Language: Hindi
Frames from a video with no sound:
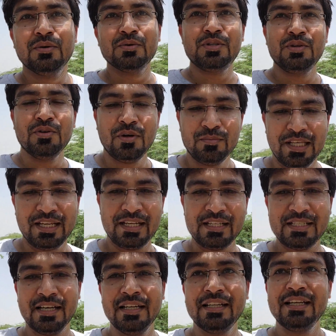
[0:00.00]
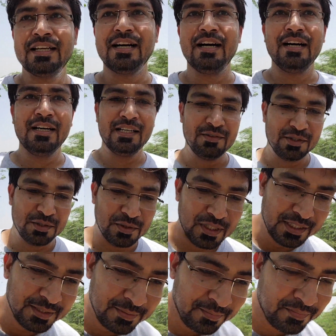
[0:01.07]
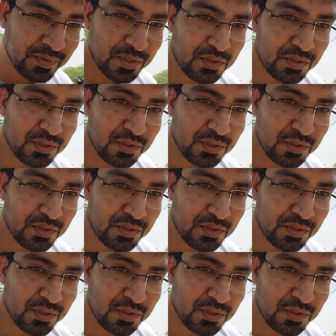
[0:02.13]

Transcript: उसी को हम देखने जा रहे हैं कि कहाँ है वो जोहड़